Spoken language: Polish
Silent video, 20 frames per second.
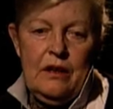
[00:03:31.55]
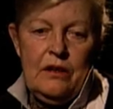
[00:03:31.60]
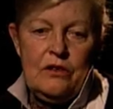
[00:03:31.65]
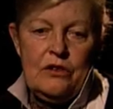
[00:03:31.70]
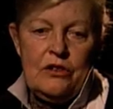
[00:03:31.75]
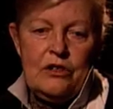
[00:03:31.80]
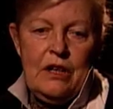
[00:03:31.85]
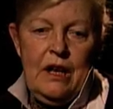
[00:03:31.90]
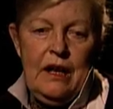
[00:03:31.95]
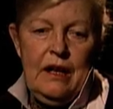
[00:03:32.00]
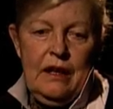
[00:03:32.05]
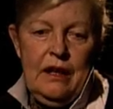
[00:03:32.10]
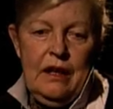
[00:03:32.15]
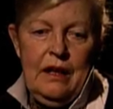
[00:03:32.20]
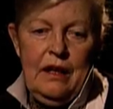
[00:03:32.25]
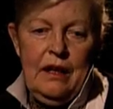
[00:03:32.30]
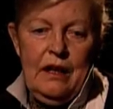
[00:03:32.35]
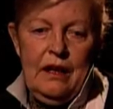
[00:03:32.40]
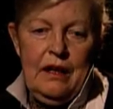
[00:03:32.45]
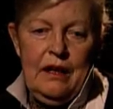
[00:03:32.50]
że
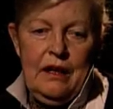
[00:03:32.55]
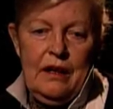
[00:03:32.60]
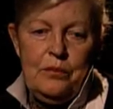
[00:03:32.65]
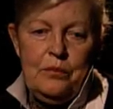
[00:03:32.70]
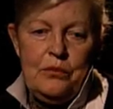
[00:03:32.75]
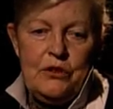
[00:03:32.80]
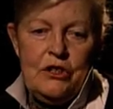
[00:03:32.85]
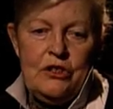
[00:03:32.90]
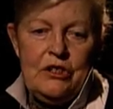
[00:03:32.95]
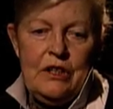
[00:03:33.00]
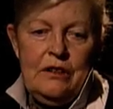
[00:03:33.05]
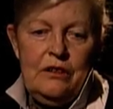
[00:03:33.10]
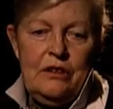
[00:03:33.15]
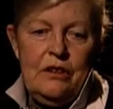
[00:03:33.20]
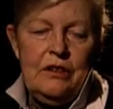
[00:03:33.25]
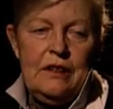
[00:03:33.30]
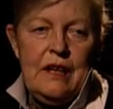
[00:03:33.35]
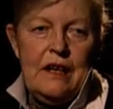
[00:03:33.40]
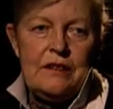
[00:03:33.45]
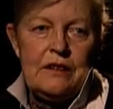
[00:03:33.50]
przyszedł
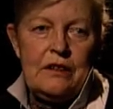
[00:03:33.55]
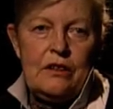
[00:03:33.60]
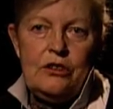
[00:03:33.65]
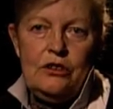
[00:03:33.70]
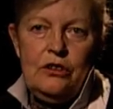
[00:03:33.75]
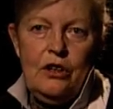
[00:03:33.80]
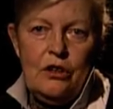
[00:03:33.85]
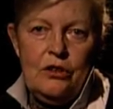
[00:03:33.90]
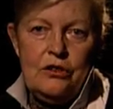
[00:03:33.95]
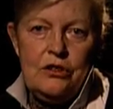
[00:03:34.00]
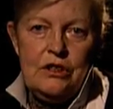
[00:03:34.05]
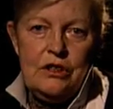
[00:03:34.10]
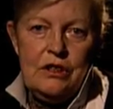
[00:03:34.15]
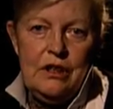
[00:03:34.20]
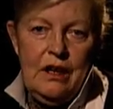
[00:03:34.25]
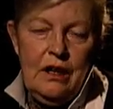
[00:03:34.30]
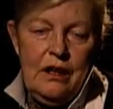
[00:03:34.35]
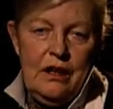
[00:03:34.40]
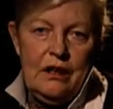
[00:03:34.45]
do nas ktoś,